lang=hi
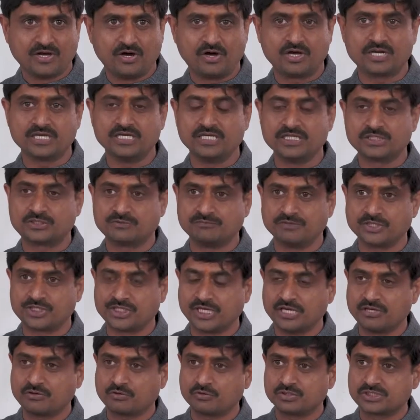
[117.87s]
और इस
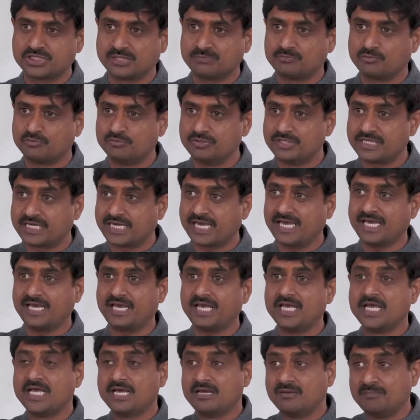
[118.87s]
विषय को जब उनके
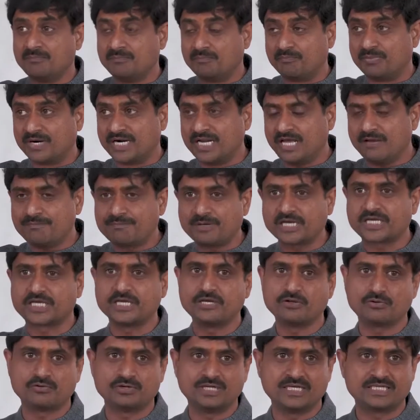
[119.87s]
बड़े
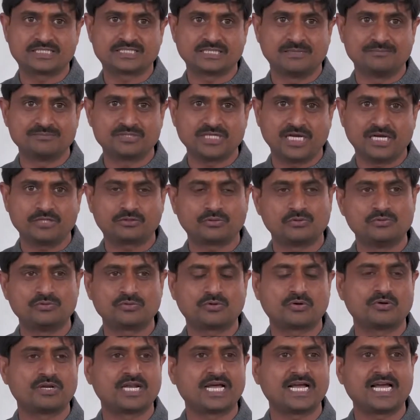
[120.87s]
फकीरों ने समझा तो
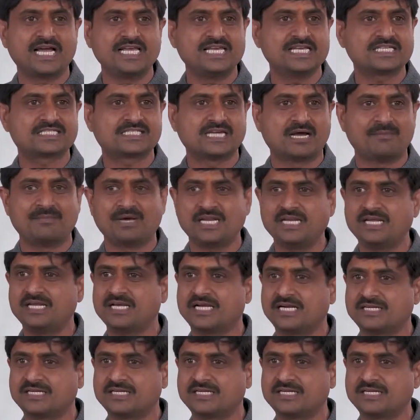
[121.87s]
उनको लगा ये सामान्य